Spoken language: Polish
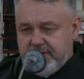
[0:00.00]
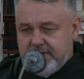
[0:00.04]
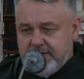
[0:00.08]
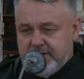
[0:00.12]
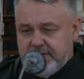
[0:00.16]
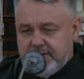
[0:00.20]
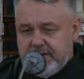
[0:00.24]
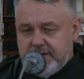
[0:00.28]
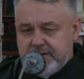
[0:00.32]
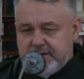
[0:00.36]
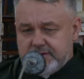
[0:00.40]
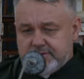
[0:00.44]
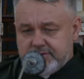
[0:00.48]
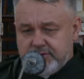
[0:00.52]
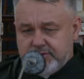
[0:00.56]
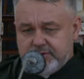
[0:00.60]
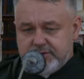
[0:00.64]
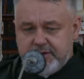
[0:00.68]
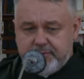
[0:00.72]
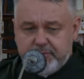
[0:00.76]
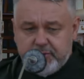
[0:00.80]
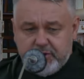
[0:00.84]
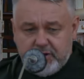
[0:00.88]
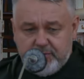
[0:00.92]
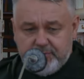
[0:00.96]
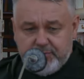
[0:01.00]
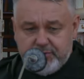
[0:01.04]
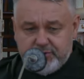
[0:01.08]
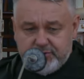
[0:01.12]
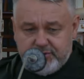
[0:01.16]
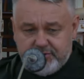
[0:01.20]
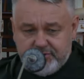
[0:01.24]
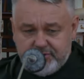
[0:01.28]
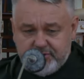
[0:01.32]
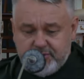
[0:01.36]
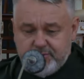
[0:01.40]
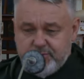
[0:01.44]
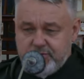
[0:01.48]
Dla nas od samego
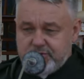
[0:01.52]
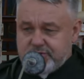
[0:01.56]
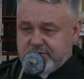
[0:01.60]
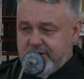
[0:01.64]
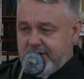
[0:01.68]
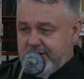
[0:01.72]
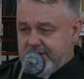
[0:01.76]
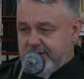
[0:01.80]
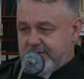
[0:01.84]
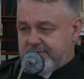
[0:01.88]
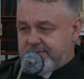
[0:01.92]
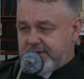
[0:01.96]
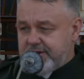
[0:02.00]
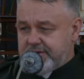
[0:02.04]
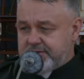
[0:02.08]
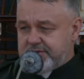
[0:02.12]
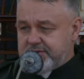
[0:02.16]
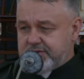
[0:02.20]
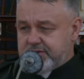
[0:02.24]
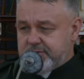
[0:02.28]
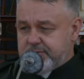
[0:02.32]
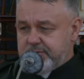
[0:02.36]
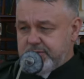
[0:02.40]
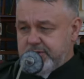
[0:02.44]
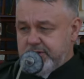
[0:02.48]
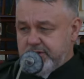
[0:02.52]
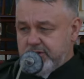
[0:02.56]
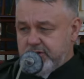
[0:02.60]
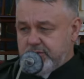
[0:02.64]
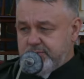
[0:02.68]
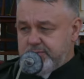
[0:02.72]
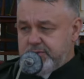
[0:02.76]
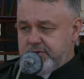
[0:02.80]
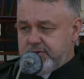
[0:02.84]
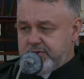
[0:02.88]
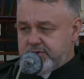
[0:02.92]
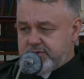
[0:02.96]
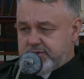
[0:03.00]
początku było szalenie ważne, żeby nie
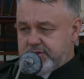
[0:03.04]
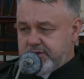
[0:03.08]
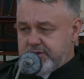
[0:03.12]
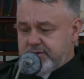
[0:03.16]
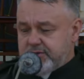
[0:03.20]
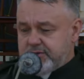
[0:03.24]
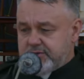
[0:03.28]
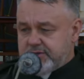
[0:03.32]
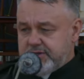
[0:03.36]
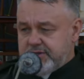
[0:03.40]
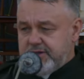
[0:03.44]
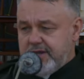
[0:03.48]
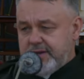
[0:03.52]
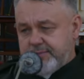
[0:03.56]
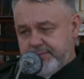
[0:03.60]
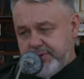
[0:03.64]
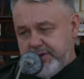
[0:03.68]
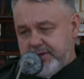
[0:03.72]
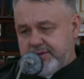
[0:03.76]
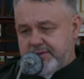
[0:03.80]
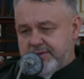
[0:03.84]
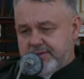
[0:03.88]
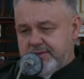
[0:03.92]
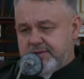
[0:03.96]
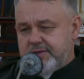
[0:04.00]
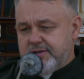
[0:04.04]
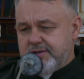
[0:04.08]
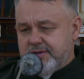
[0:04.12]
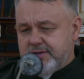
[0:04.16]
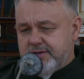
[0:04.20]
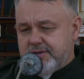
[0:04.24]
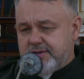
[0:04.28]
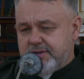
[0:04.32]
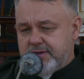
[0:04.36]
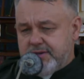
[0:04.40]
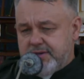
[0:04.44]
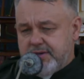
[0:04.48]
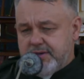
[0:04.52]
robić czegoś dla
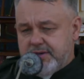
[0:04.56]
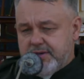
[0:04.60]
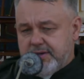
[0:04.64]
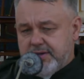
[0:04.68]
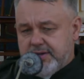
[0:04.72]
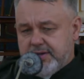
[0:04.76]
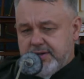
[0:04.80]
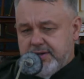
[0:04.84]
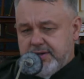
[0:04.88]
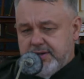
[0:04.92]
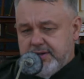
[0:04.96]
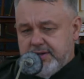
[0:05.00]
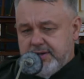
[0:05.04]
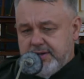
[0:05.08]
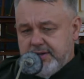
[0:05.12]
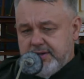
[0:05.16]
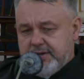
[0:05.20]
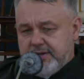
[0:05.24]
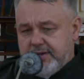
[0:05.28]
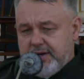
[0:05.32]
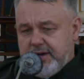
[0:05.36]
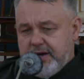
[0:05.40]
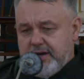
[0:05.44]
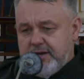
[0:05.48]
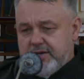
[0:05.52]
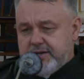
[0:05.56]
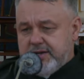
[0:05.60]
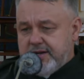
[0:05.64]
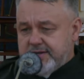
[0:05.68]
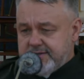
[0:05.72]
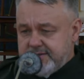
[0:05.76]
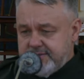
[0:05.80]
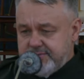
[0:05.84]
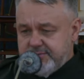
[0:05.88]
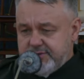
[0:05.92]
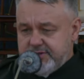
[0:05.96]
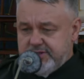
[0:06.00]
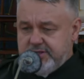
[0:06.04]
biednych, ale
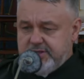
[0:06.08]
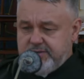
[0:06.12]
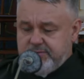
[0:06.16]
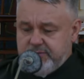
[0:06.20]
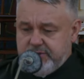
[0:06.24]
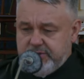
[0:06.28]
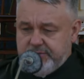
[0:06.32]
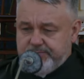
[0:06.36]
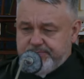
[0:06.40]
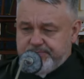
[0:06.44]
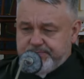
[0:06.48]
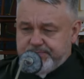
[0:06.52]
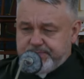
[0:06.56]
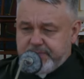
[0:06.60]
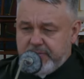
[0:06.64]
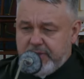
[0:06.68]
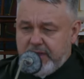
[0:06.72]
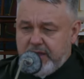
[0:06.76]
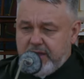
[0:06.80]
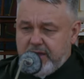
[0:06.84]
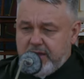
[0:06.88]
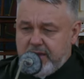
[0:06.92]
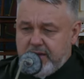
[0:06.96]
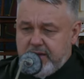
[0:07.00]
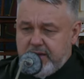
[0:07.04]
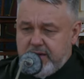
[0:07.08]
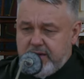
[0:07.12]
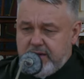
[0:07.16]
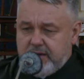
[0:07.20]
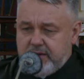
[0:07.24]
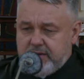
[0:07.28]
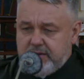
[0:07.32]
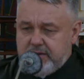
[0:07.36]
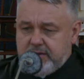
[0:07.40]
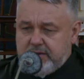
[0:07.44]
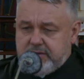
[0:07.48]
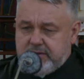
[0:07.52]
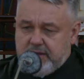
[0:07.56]
razem z nimi
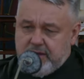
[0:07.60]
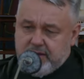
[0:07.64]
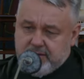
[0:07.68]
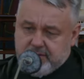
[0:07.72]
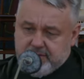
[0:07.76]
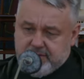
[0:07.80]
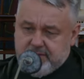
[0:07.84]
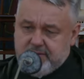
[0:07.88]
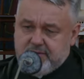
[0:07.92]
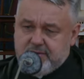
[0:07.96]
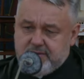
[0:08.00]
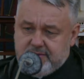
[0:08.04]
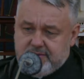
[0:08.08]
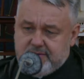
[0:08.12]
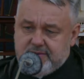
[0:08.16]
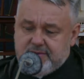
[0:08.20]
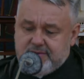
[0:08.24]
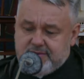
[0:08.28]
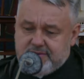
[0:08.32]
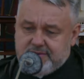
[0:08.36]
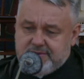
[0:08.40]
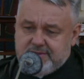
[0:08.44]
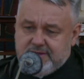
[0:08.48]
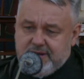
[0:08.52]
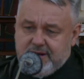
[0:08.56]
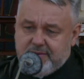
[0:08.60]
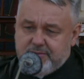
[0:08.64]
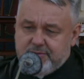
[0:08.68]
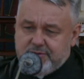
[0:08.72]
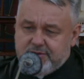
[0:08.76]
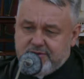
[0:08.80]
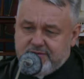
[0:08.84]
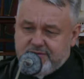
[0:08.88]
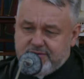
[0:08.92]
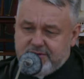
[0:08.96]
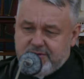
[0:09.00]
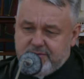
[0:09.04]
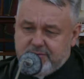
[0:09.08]
i tak e, staramy
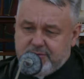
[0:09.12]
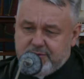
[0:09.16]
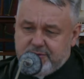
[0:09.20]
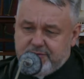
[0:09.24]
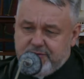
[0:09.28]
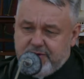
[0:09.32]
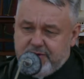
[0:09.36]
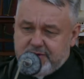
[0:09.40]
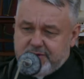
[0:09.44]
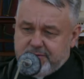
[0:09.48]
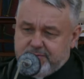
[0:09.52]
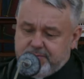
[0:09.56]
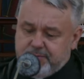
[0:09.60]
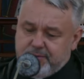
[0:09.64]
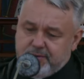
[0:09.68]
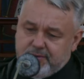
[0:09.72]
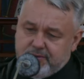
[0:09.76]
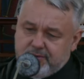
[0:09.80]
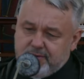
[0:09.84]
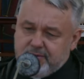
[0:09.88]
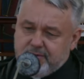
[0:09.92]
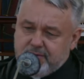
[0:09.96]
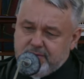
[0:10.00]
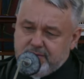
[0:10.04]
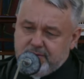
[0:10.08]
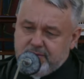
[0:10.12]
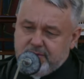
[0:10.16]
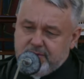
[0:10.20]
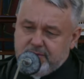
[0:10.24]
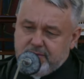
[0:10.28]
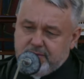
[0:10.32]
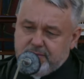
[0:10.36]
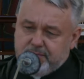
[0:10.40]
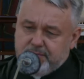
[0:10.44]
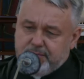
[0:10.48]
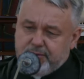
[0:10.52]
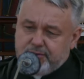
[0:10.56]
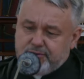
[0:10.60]
się w tym trwać po,
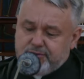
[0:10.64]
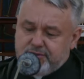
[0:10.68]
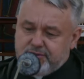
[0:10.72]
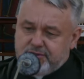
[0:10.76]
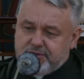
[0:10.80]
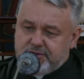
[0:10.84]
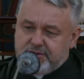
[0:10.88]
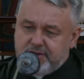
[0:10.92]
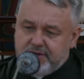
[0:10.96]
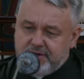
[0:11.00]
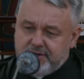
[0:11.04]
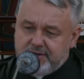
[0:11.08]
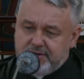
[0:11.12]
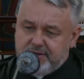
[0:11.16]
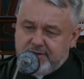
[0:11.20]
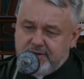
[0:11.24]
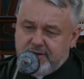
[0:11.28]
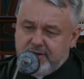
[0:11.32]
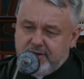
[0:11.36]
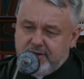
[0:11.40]
e, po dziś dzień.